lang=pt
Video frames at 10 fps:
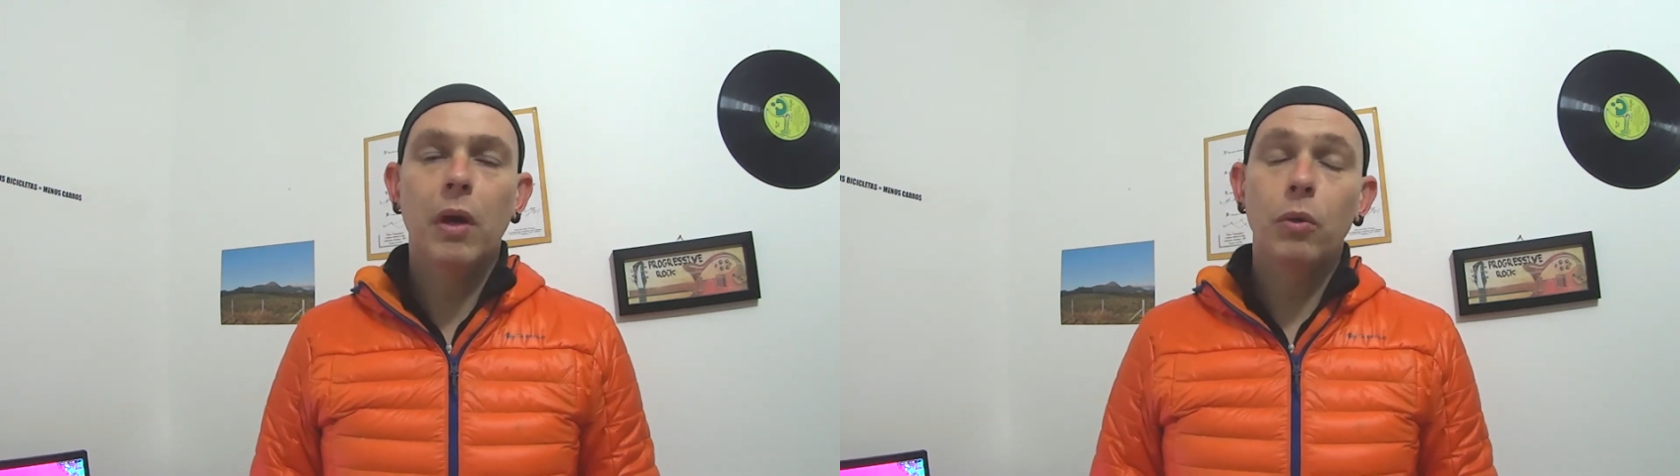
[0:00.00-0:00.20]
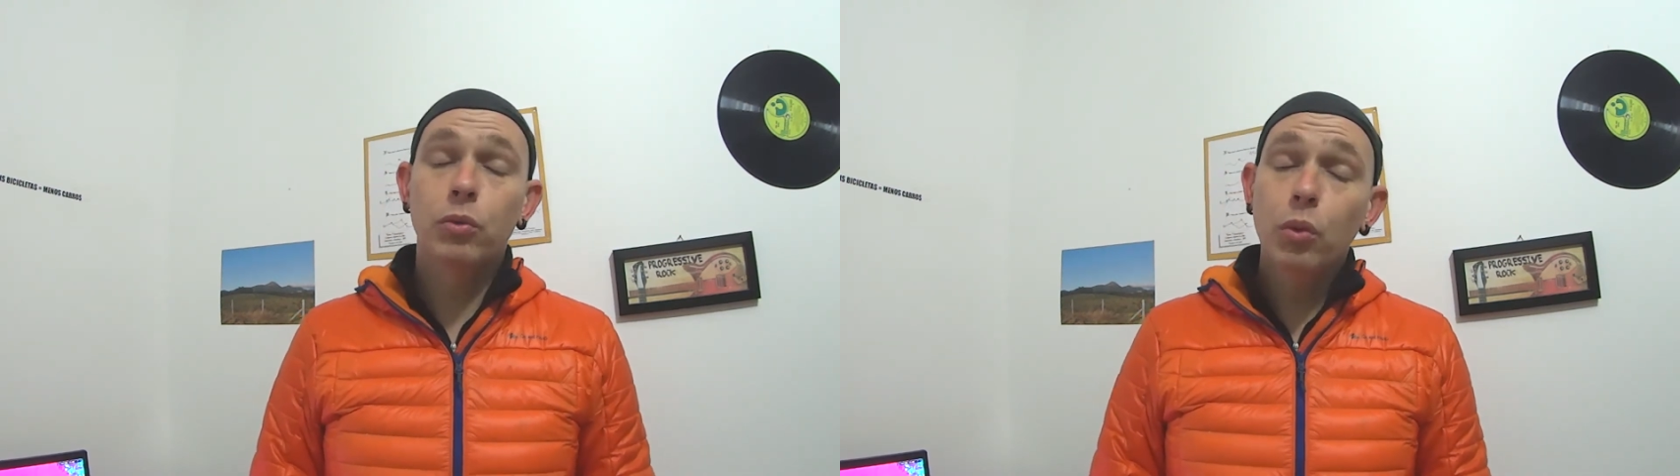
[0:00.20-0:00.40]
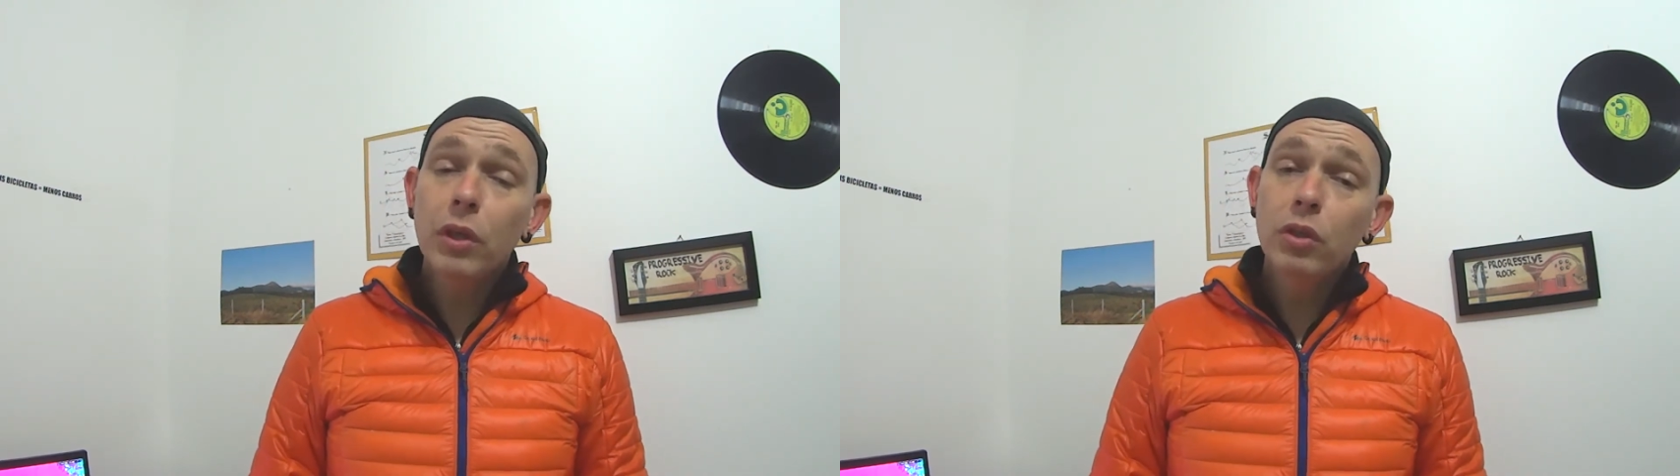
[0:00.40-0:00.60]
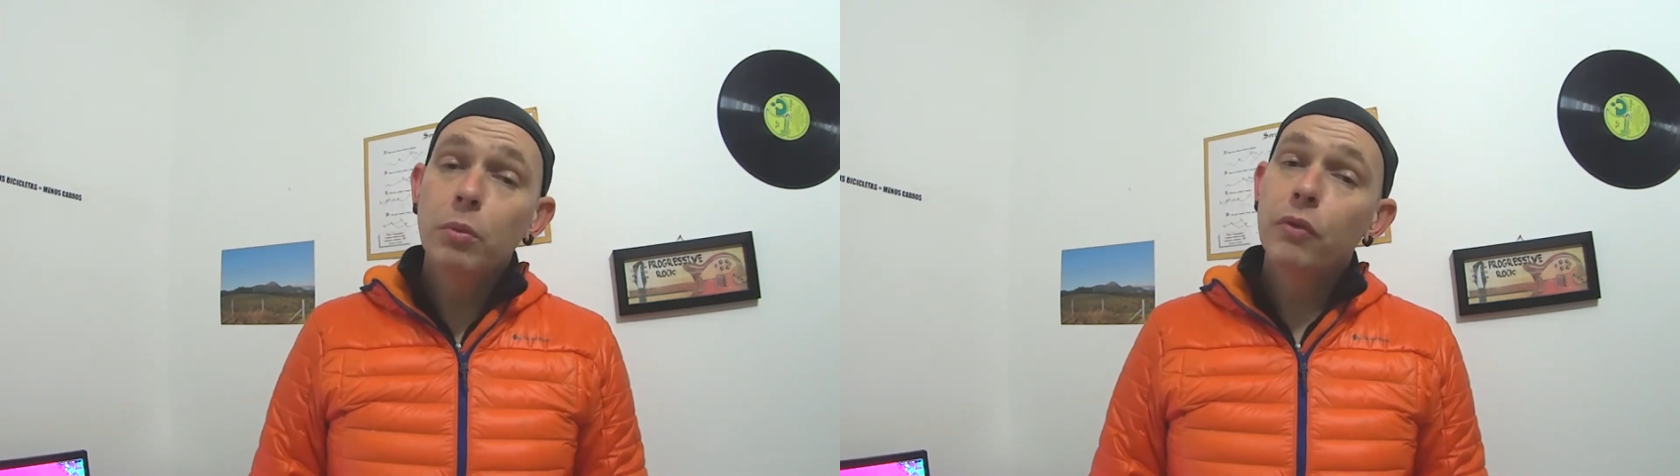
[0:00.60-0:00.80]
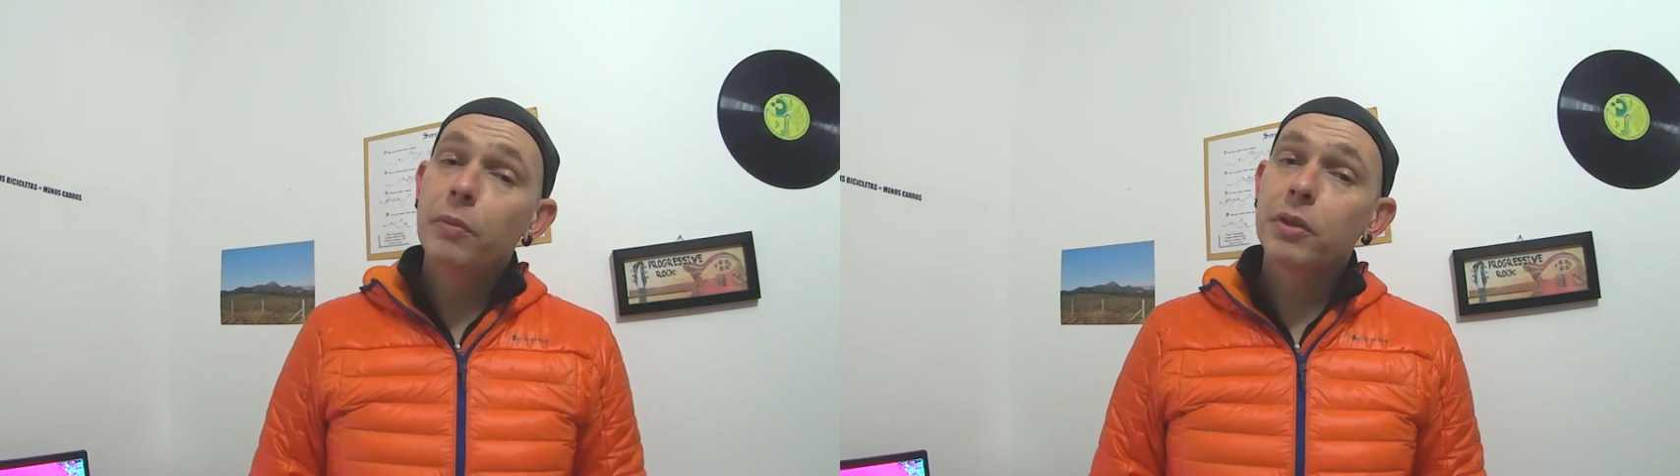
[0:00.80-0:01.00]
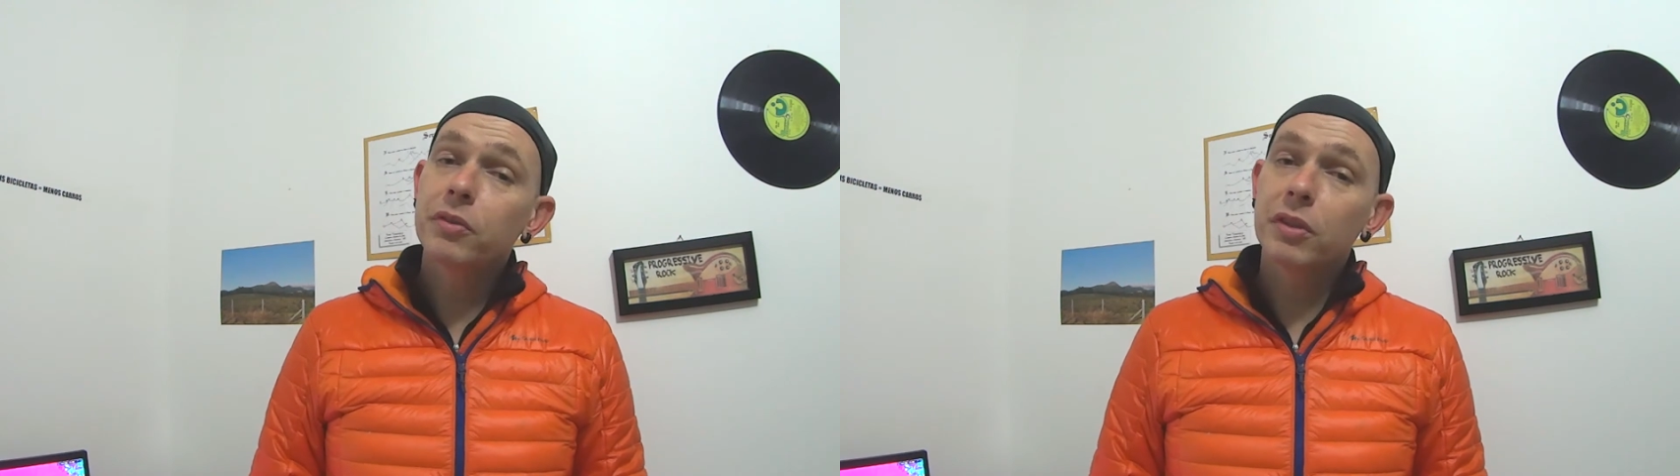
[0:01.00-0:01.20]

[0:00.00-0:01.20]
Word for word: altura do movimento